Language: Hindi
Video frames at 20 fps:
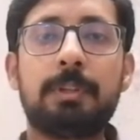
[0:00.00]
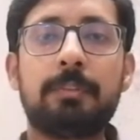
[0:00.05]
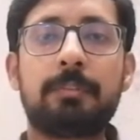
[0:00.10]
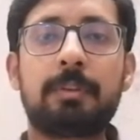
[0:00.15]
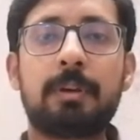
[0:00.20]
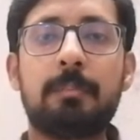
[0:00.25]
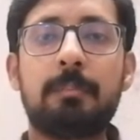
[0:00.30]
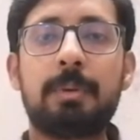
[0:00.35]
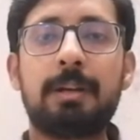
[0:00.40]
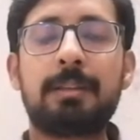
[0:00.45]

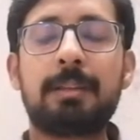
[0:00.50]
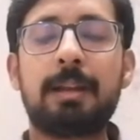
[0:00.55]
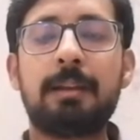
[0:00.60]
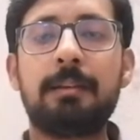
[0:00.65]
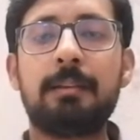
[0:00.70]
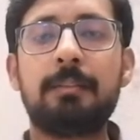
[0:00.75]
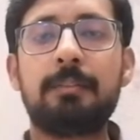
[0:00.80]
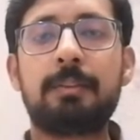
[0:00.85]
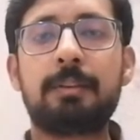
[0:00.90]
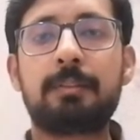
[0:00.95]
दिसंबर
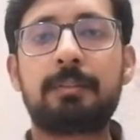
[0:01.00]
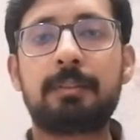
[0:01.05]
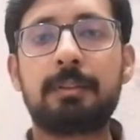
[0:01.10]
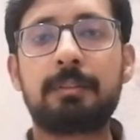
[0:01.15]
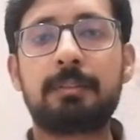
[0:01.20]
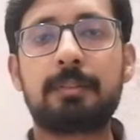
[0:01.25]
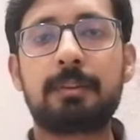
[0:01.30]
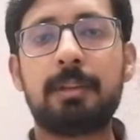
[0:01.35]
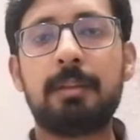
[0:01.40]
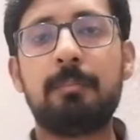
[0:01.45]

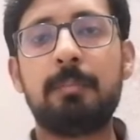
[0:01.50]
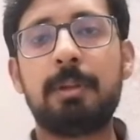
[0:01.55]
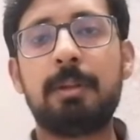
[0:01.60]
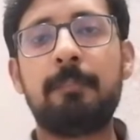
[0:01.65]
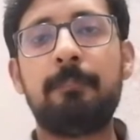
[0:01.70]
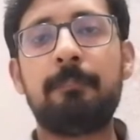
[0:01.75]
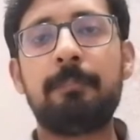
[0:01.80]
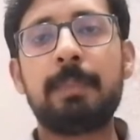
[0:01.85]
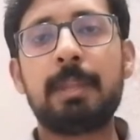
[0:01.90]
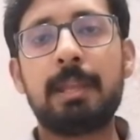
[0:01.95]
1963
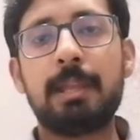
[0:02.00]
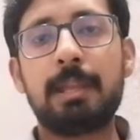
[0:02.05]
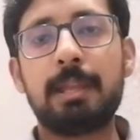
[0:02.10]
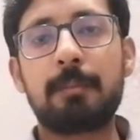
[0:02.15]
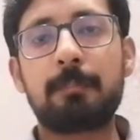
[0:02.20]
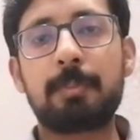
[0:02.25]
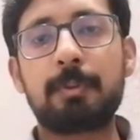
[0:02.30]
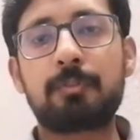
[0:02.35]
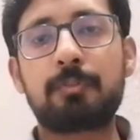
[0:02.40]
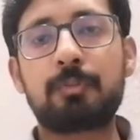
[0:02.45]
में
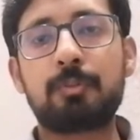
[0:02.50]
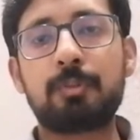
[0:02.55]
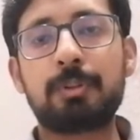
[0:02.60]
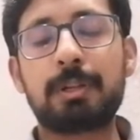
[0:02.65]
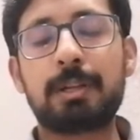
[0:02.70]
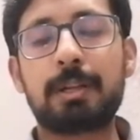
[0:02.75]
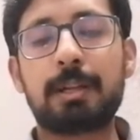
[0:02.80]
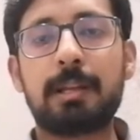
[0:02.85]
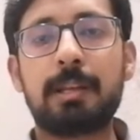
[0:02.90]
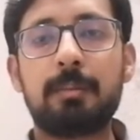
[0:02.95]
एक पश्तून
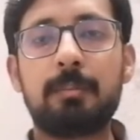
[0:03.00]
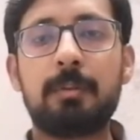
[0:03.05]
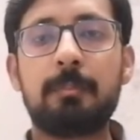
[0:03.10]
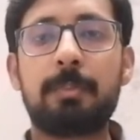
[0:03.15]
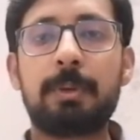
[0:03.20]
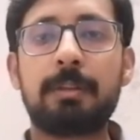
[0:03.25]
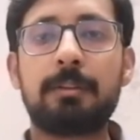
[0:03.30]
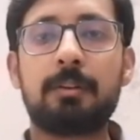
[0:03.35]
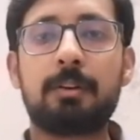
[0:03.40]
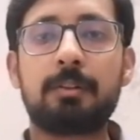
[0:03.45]
घराने में
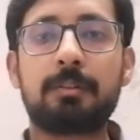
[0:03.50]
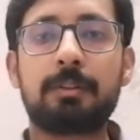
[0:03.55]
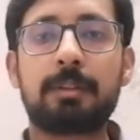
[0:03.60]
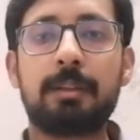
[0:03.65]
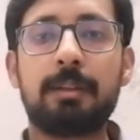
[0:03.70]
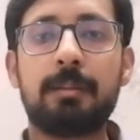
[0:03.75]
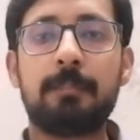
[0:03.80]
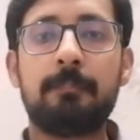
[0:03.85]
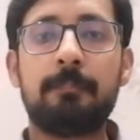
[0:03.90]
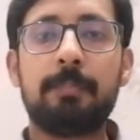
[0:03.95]
पैदा होते
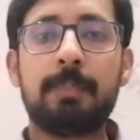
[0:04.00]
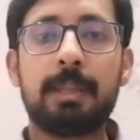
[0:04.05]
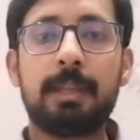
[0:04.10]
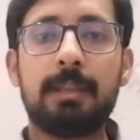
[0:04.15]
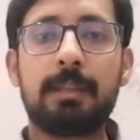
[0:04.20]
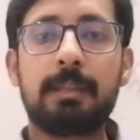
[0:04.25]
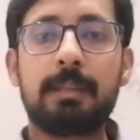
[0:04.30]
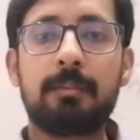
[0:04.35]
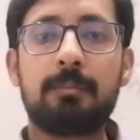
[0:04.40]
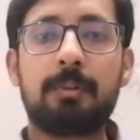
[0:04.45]
हैं
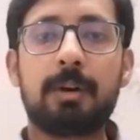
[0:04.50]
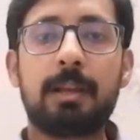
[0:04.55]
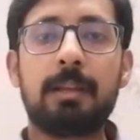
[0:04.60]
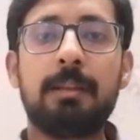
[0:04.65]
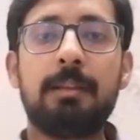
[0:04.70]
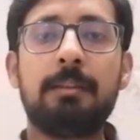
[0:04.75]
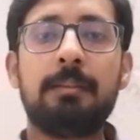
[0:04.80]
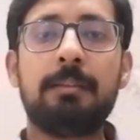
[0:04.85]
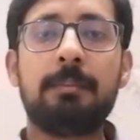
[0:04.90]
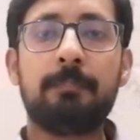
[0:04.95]
इनके
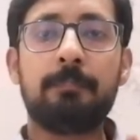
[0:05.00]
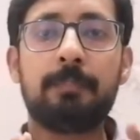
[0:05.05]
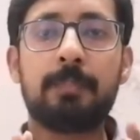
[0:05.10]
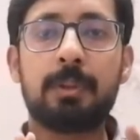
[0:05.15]
वालिद